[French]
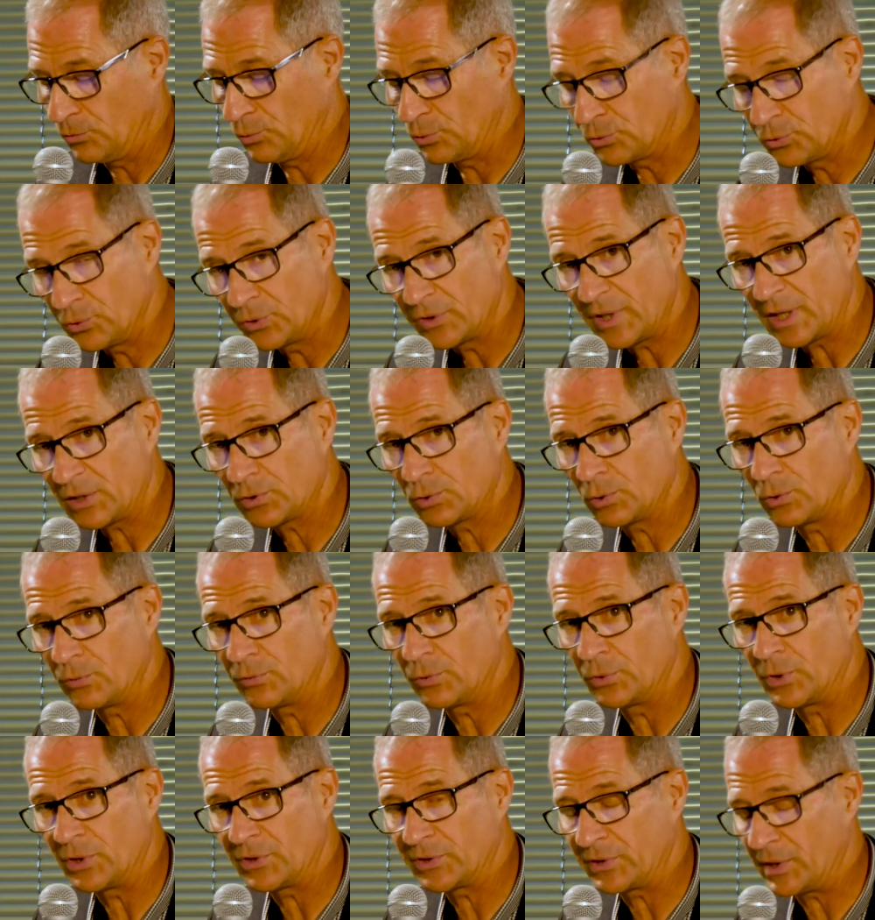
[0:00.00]
Toutes nos actions
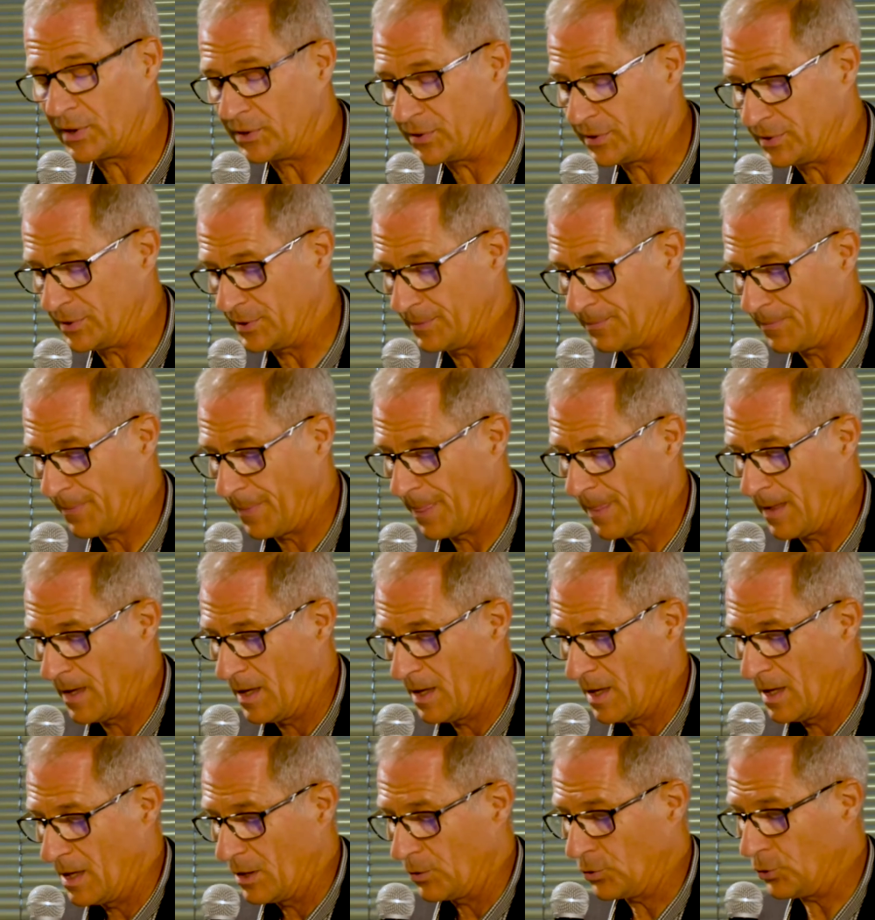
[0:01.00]
vont dans ce sens,
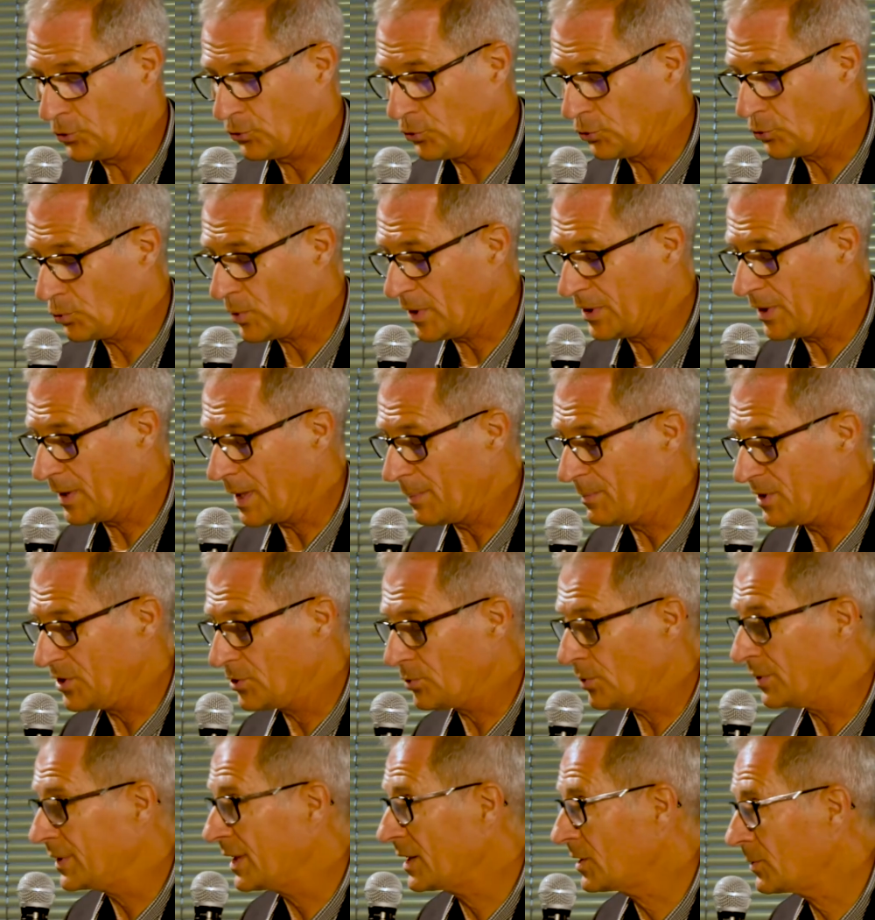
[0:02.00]
que ce soit dans la
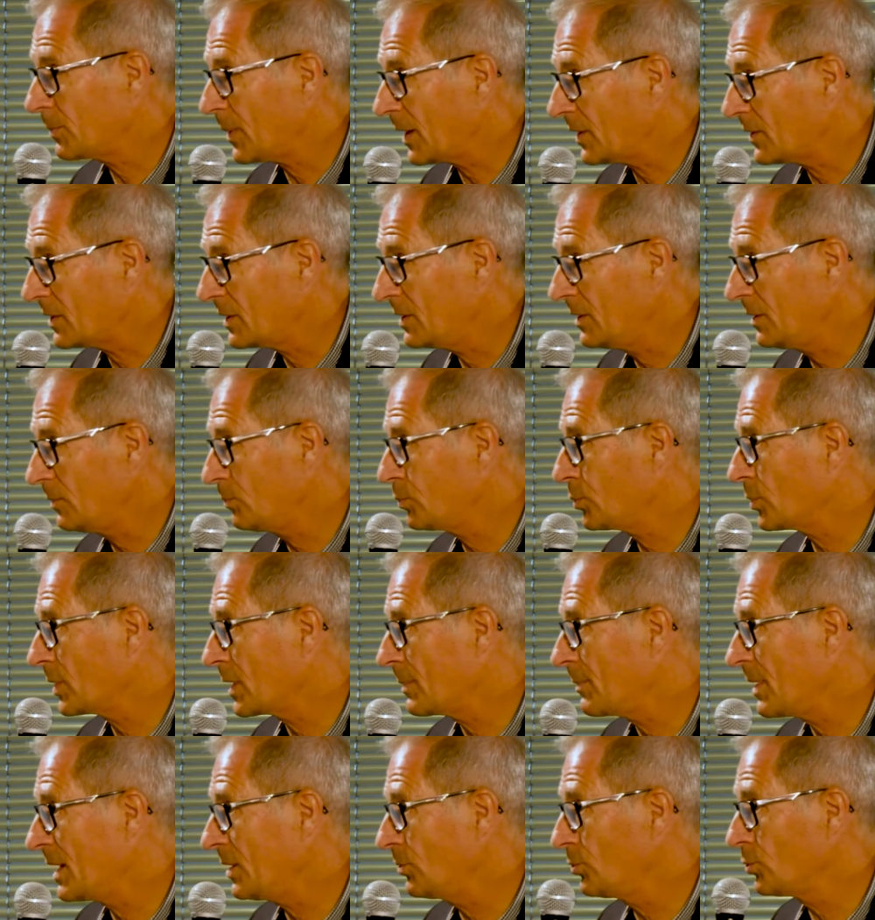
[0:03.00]
mission d'expertise pour
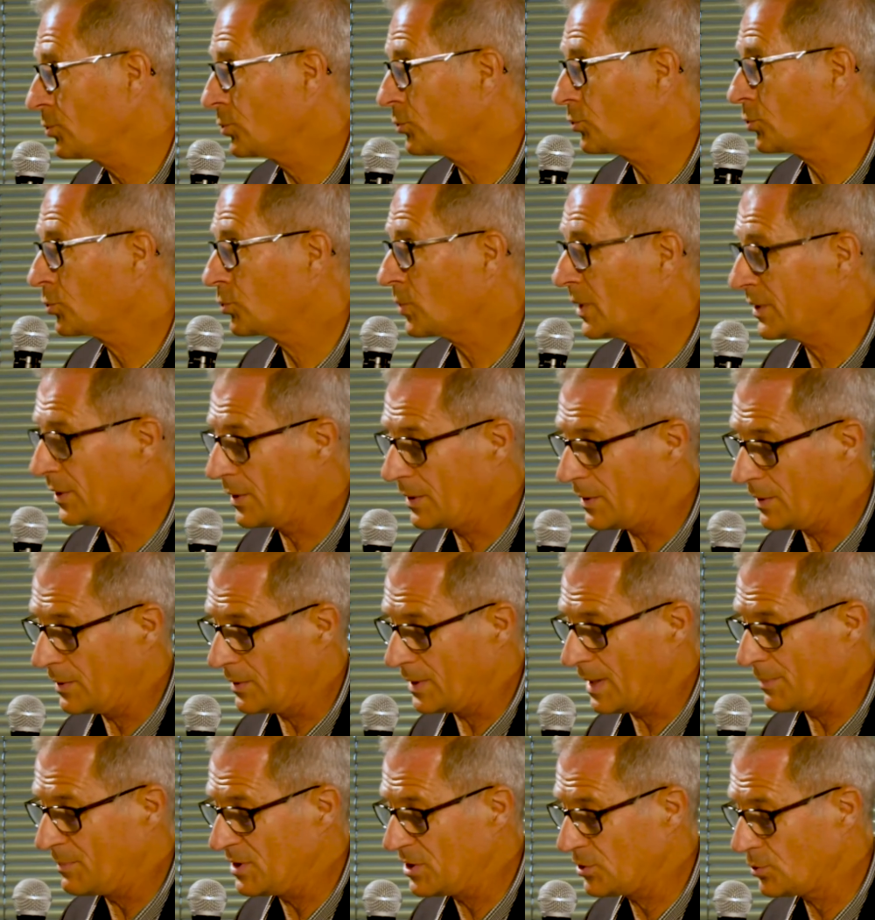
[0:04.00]
les MES ou que ce soit dans
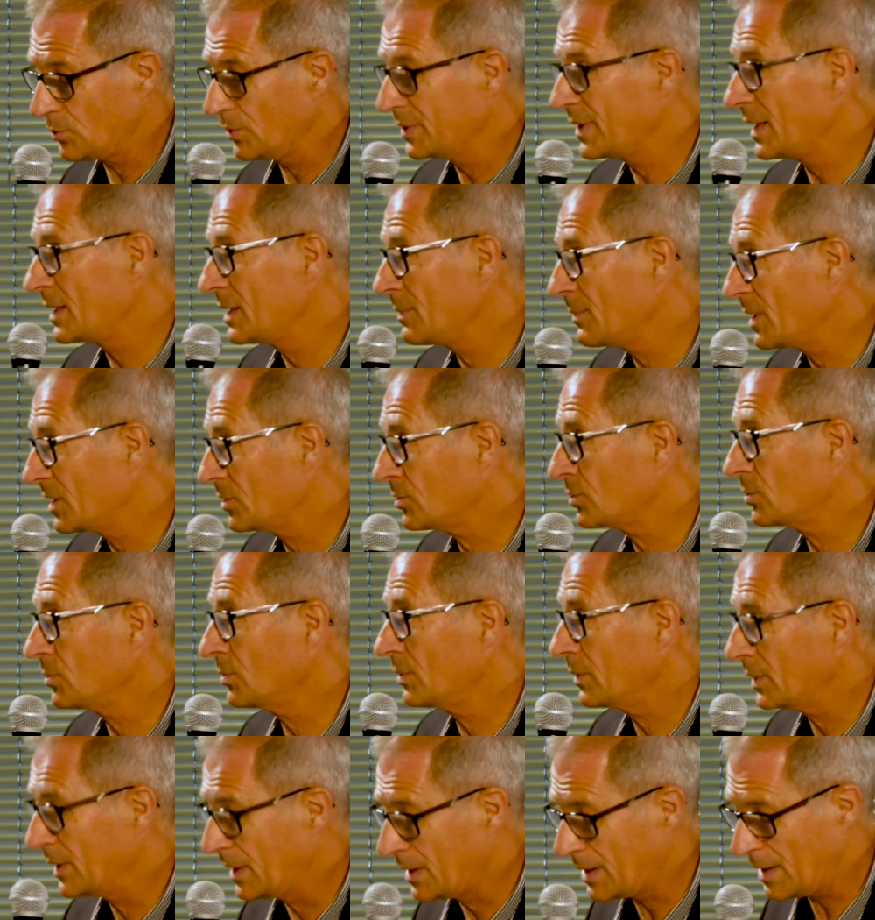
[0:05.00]
la mission
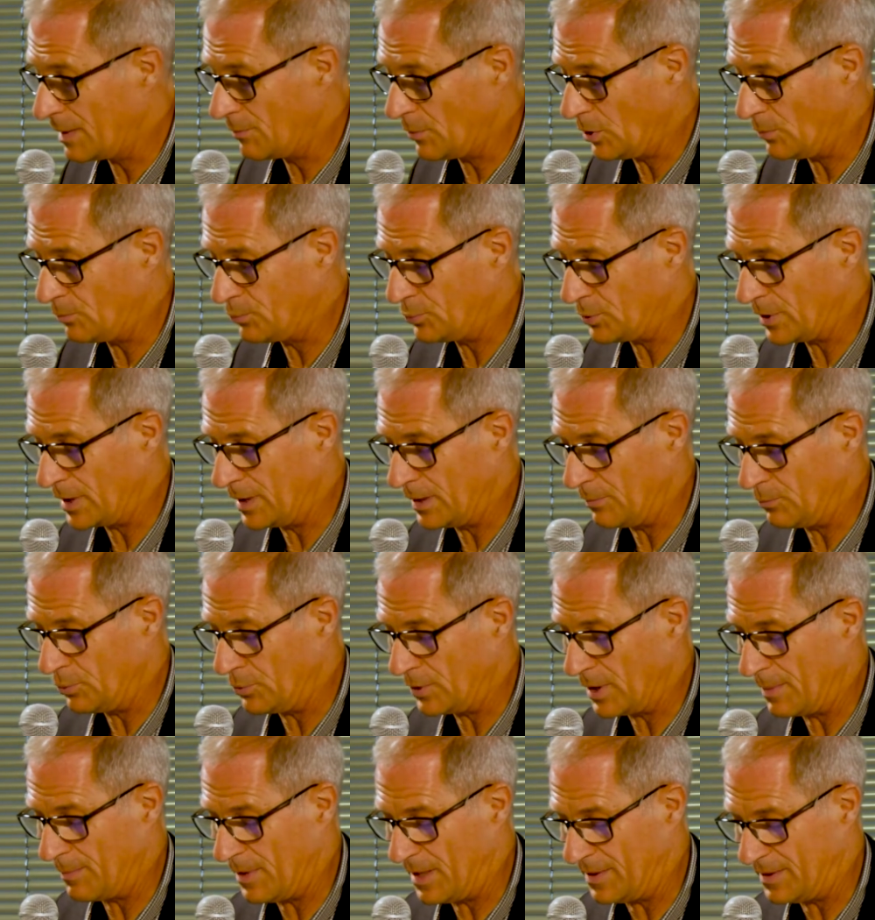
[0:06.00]
d'animation également pour les,
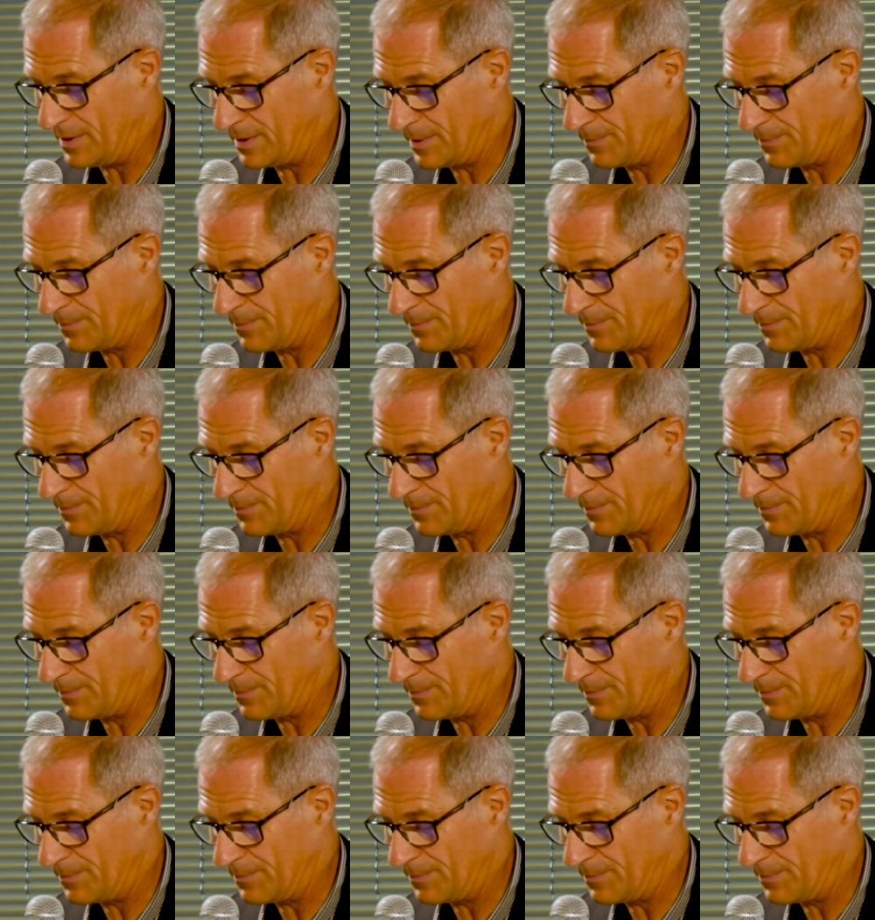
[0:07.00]
pour les MES.